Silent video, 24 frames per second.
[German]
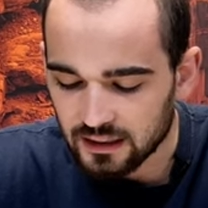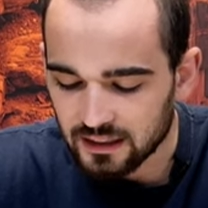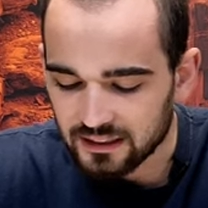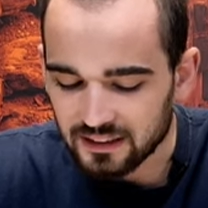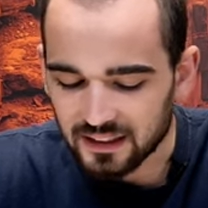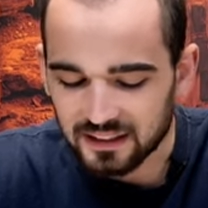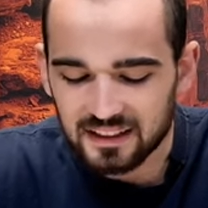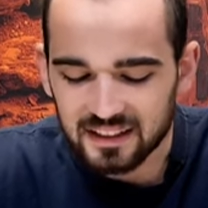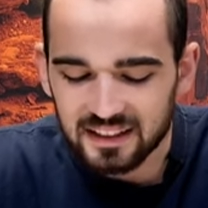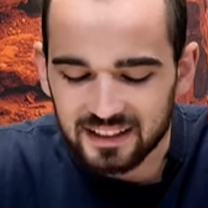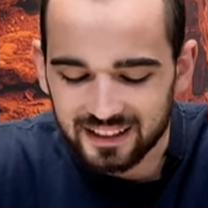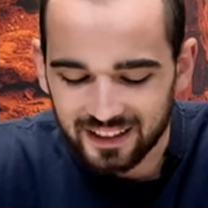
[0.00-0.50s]

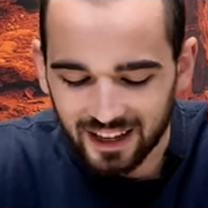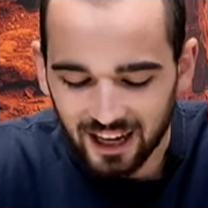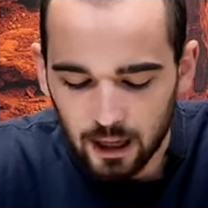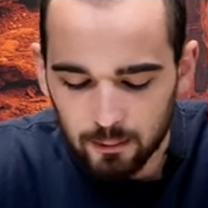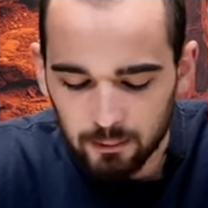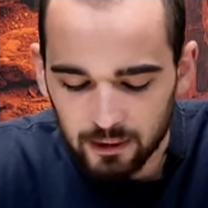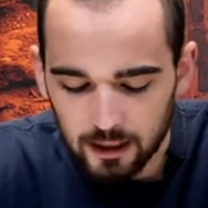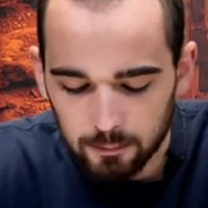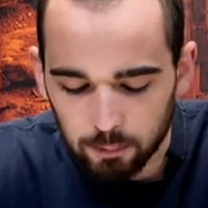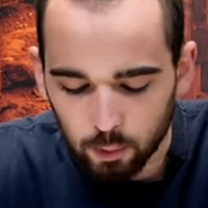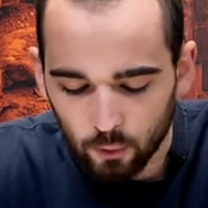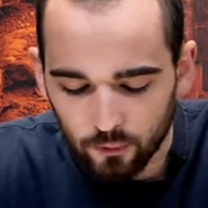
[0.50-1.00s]
dass ihr die
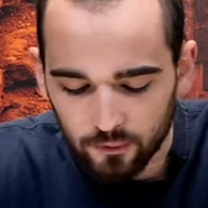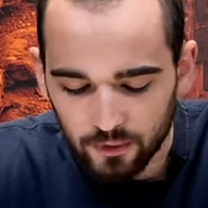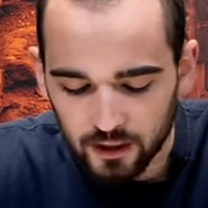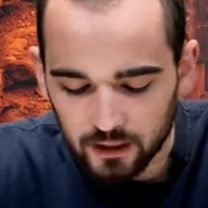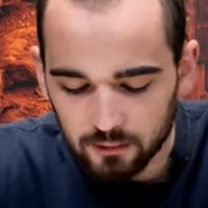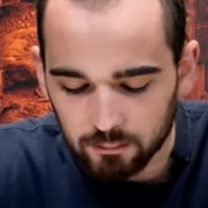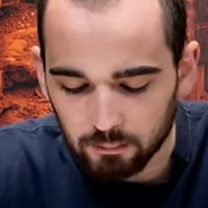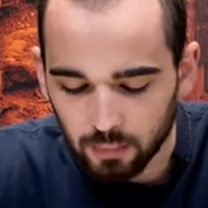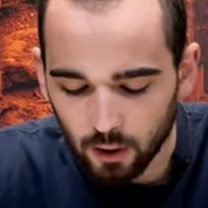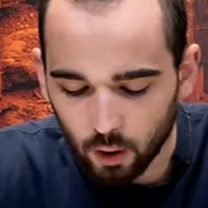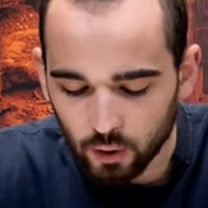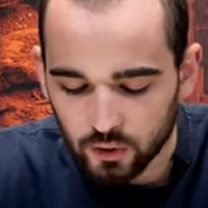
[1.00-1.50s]
Gräber der
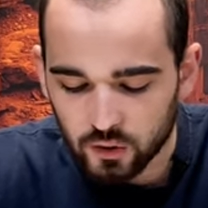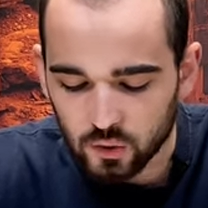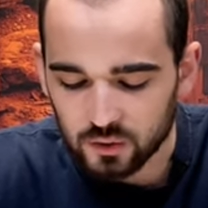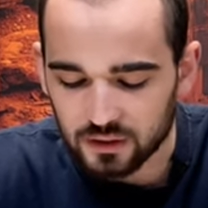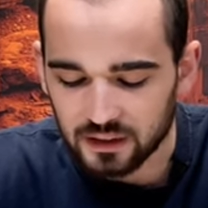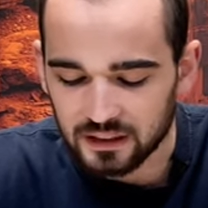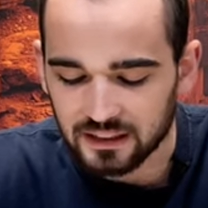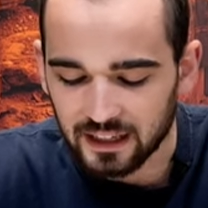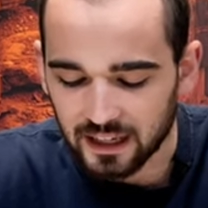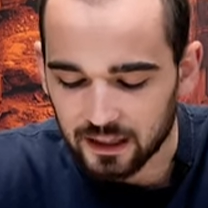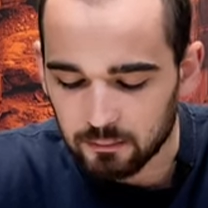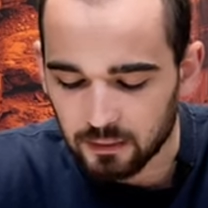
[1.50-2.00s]
Propheten baut und
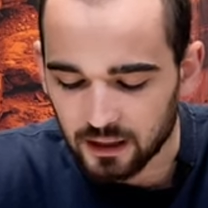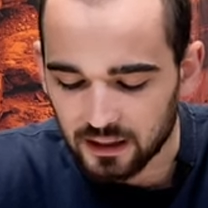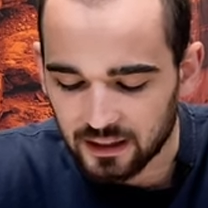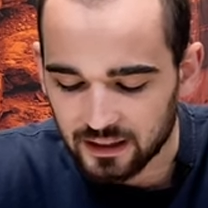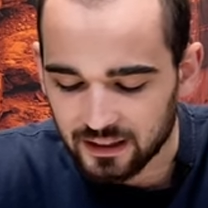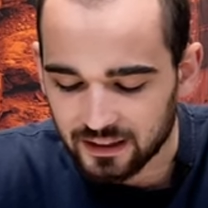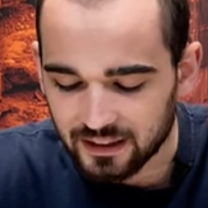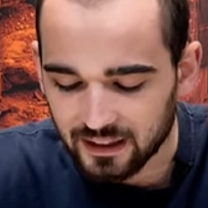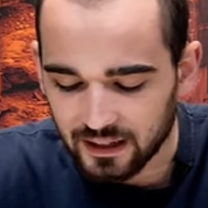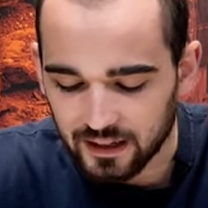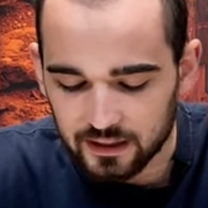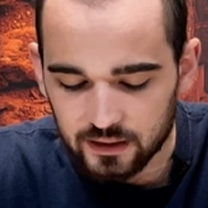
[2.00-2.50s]
die Denkmale
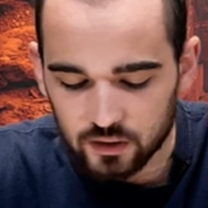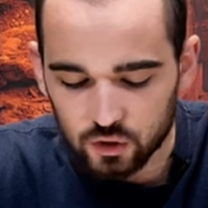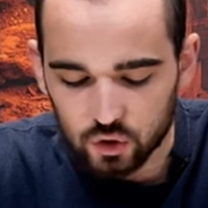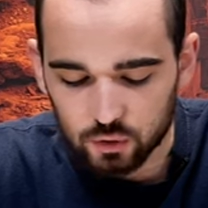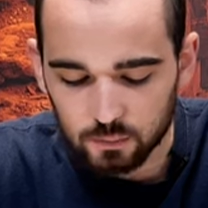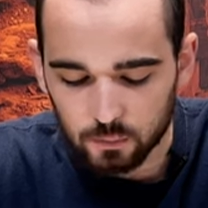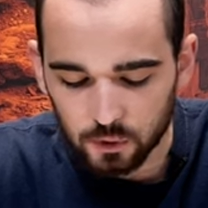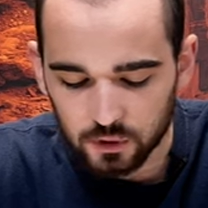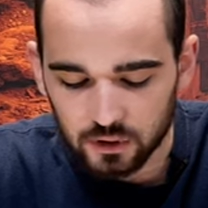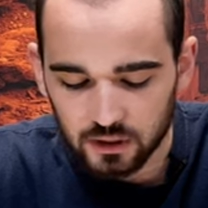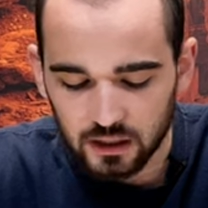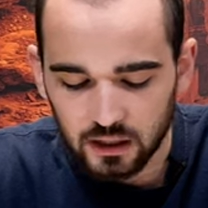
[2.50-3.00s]
der Gerechten
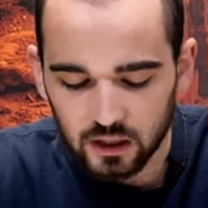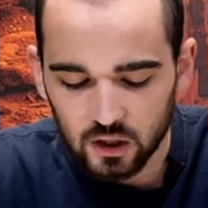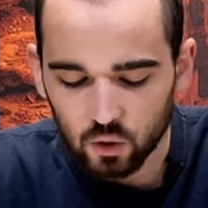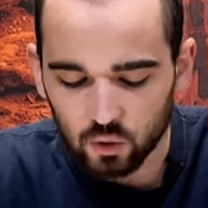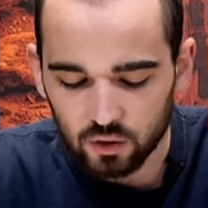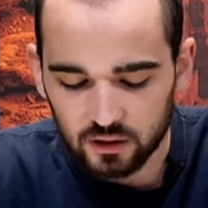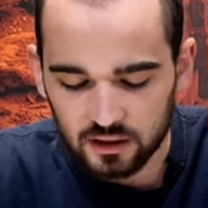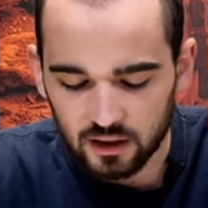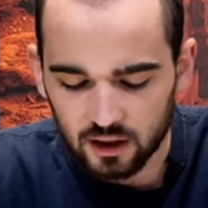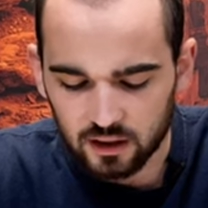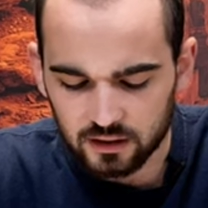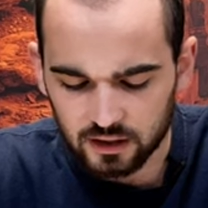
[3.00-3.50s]
schmückt und
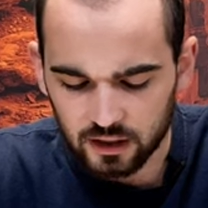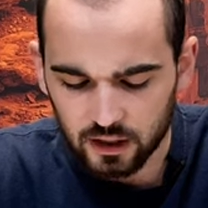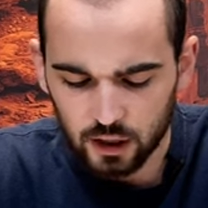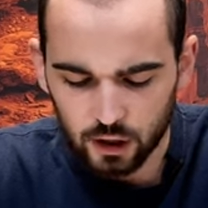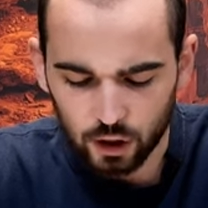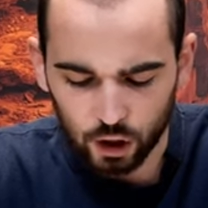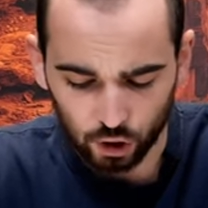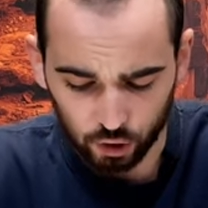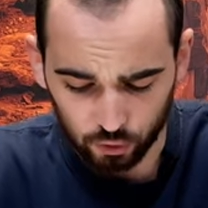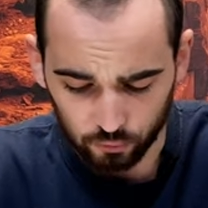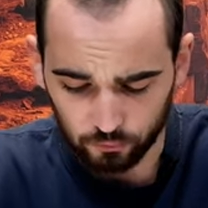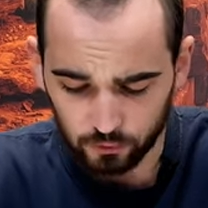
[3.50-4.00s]
sagt,
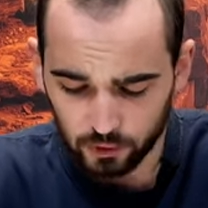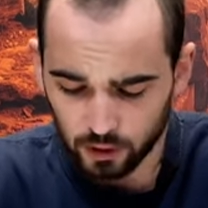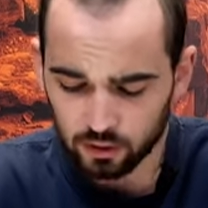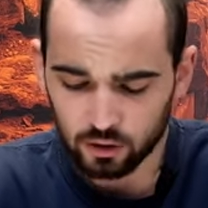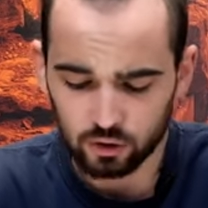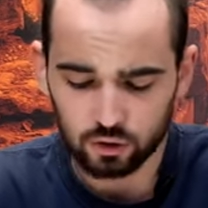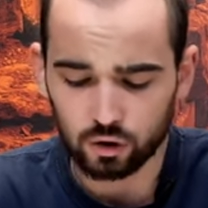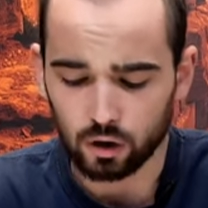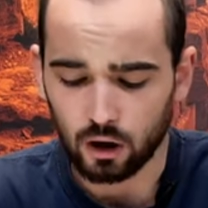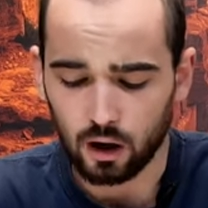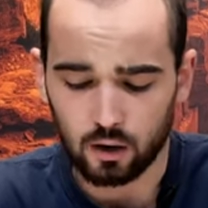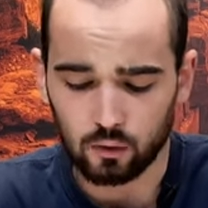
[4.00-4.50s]
hätten wir in
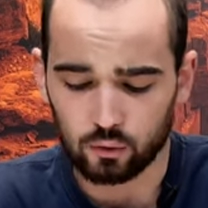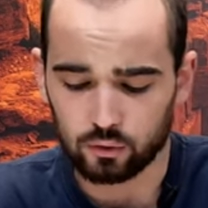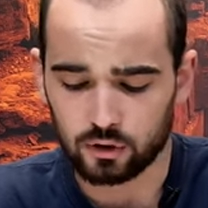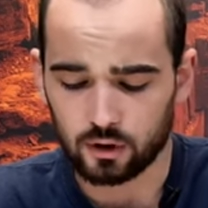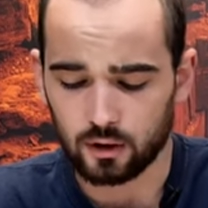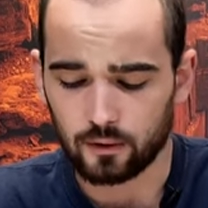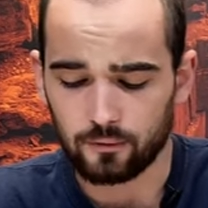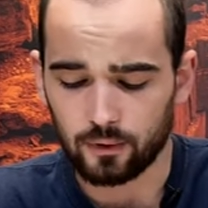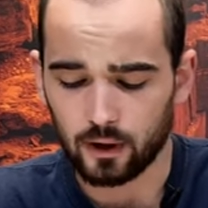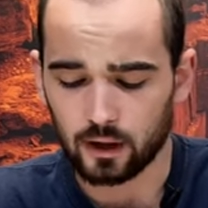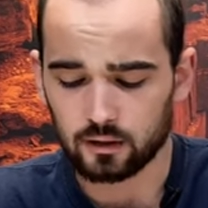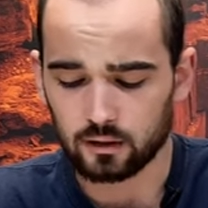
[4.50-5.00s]
den Tagen unserer
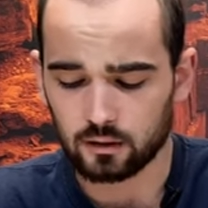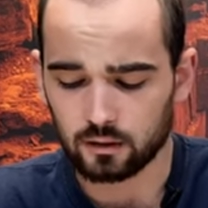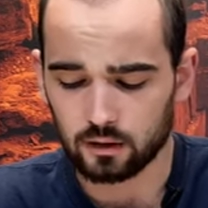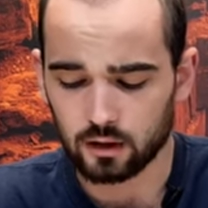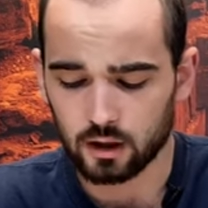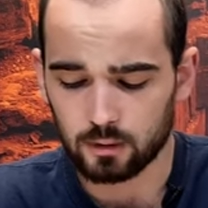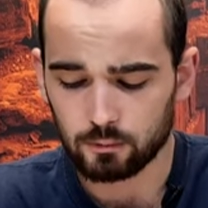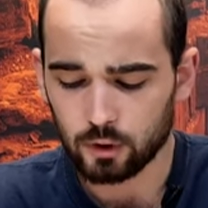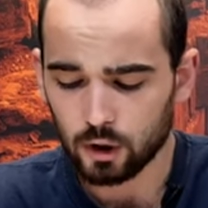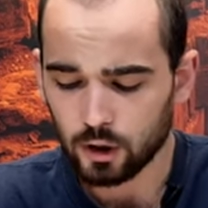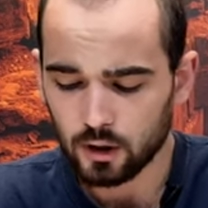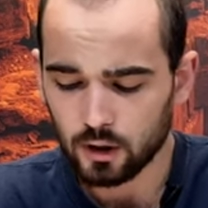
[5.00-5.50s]
Väter gelebt,